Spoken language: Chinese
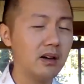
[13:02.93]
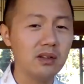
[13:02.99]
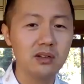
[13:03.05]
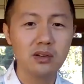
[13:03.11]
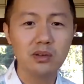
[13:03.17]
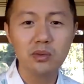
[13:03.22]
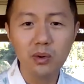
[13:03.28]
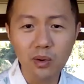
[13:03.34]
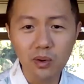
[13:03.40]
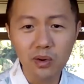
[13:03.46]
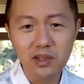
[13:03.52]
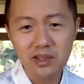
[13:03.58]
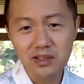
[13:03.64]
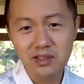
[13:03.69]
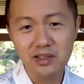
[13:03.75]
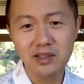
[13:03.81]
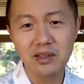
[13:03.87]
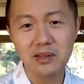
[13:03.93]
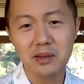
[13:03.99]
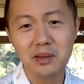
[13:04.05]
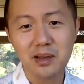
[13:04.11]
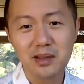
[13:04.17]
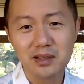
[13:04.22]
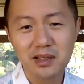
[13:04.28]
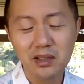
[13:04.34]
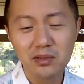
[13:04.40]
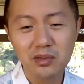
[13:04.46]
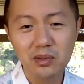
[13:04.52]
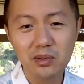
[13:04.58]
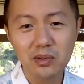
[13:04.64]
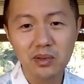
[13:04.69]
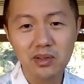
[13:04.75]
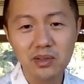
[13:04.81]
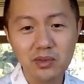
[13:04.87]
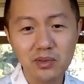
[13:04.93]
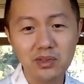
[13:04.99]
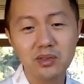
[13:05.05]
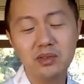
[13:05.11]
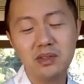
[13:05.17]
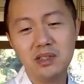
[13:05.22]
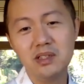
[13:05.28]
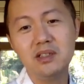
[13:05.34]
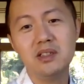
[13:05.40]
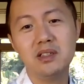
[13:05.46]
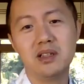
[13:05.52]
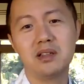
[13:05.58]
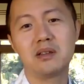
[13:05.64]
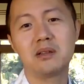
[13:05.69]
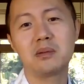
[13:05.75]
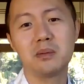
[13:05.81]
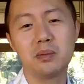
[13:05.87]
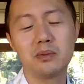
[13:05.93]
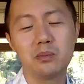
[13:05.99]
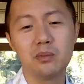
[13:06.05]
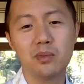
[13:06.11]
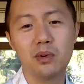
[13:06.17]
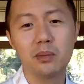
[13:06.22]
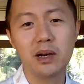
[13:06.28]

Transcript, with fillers: 呃，我自己在中国就就一线摸